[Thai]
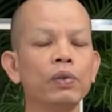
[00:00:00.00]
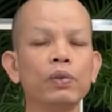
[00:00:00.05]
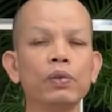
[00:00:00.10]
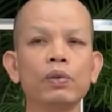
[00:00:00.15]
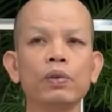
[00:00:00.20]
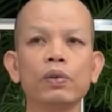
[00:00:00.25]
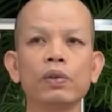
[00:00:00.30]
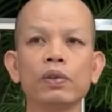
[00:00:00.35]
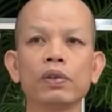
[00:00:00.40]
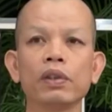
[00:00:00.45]
อยู่
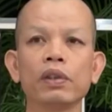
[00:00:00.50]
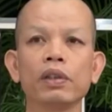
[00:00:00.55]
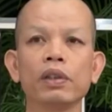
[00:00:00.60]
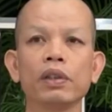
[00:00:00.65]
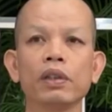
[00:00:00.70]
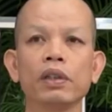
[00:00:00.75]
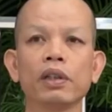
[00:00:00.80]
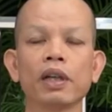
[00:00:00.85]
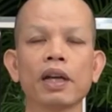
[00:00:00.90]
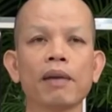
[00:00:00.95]

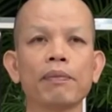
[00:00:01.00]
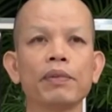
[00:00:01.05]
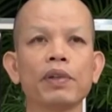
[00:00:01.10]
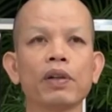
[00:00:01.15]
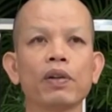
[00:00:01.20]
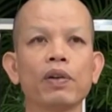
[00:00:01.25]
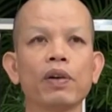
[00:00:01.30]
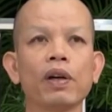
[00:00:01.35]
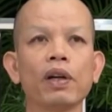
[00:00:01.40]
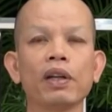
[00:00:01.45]
กับ
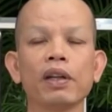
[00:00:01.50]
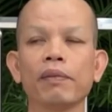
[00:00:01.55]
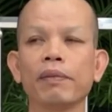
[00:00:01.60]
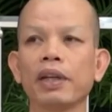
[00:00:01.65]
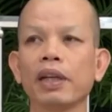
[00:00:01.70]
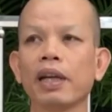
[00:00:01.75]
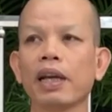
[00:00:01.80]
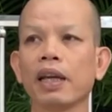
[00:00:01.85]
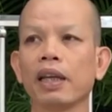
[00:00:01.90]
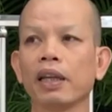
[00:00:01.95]
เจ้าของให้
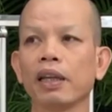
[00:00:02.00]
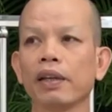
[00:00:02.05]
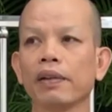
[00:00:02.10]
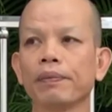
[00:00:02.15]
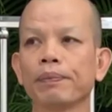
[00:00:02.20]
มันได้